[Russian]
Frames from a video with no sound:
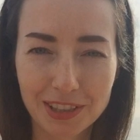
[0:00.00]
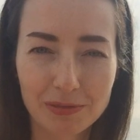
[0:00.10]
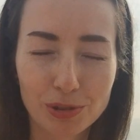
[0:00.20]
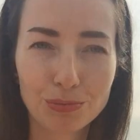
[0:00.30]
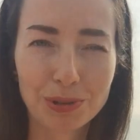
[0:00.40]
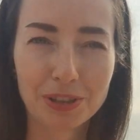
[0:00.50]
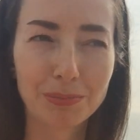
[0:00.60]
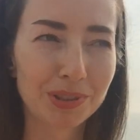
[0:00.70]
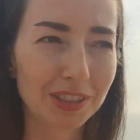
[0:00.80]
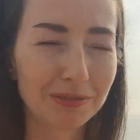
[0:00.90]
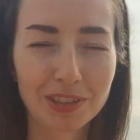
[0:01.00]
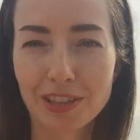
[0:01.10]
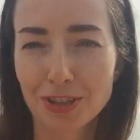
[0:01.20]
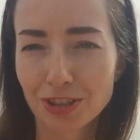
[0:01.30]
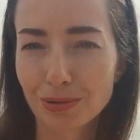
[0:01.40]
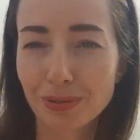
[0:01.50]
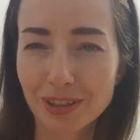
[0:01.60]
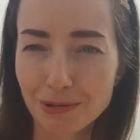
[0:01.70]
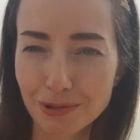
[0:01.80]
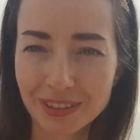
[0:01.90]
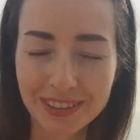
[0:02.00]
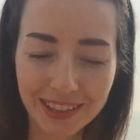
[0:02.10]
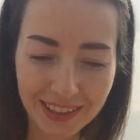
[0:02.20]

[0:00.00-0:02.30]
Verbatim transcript: если в сумке спортивной лежит только он,